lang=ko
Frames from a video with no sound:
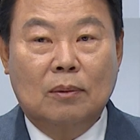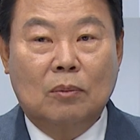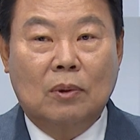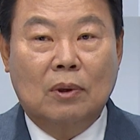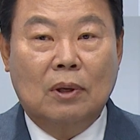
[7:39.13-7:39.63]

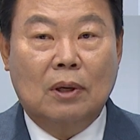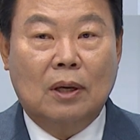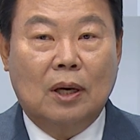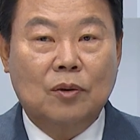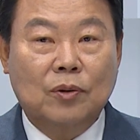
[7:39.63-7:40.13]
뭐
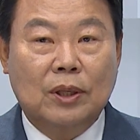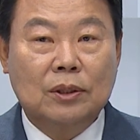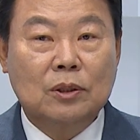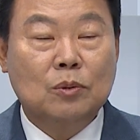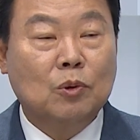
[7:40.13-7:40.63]
하루에
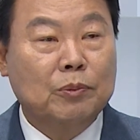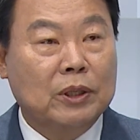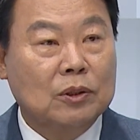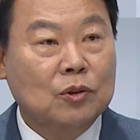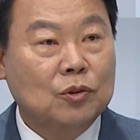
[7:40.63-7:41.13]

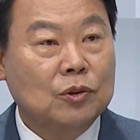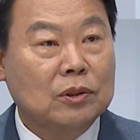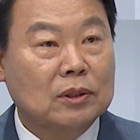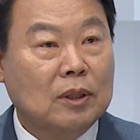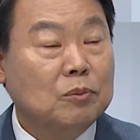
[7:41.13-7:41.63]
25명에서
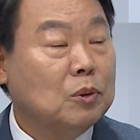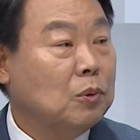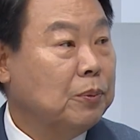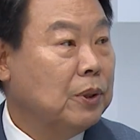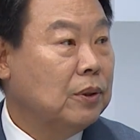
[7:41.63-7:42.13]
휴일은
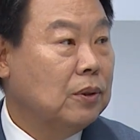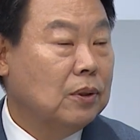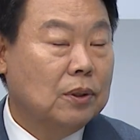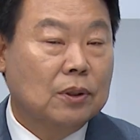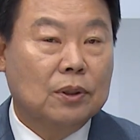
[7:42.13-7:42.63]
35명
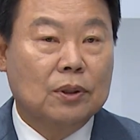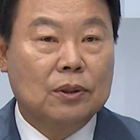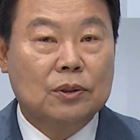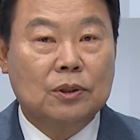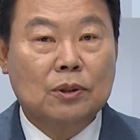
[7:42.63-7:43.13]
음.
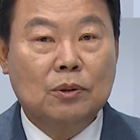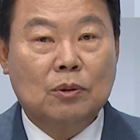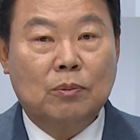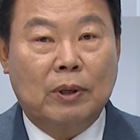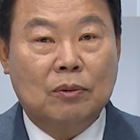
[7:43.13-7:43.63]

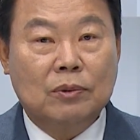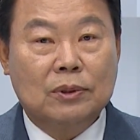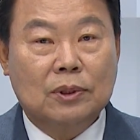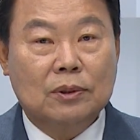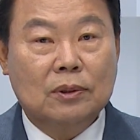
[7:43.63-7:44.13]
진료를 받고
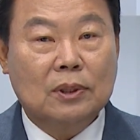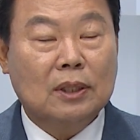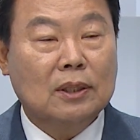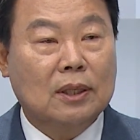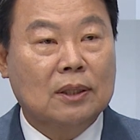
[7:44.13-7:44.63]
있어서
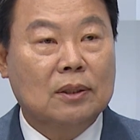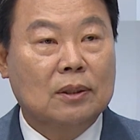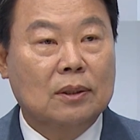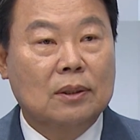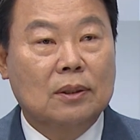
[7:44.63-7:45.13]
상당히
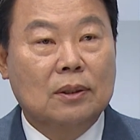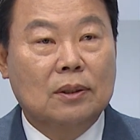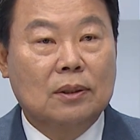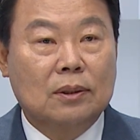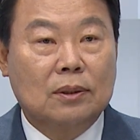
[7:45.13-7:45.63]

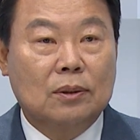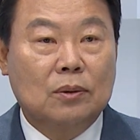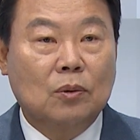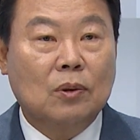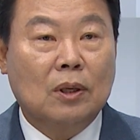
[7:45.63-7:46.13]
예,
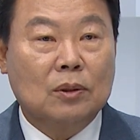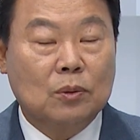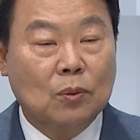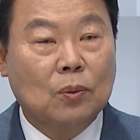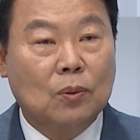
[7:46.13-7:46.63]
효과가
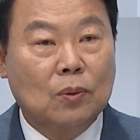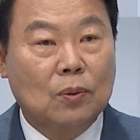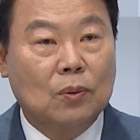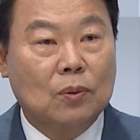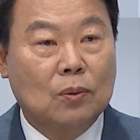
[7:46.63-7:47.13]
좋고
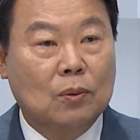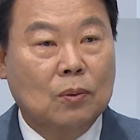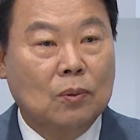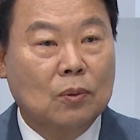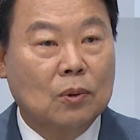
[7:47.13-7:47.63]
네.
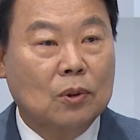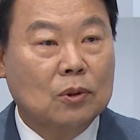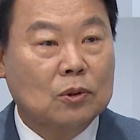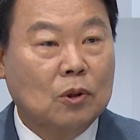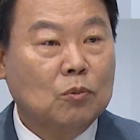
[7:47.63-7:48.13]
또
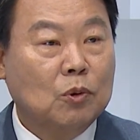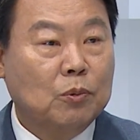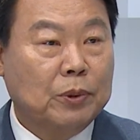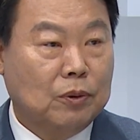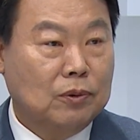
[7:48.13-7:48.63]

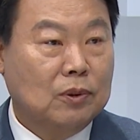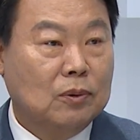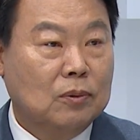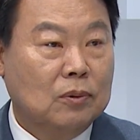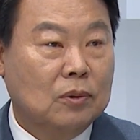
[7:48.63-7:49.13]

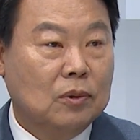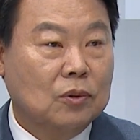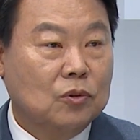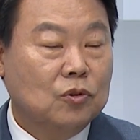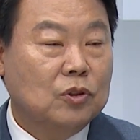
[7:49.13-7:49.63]
성모병원도
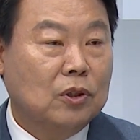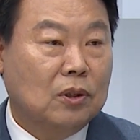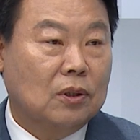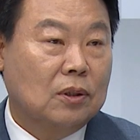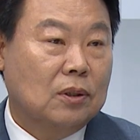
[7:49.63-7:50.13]

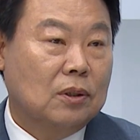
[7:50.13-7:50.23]
수청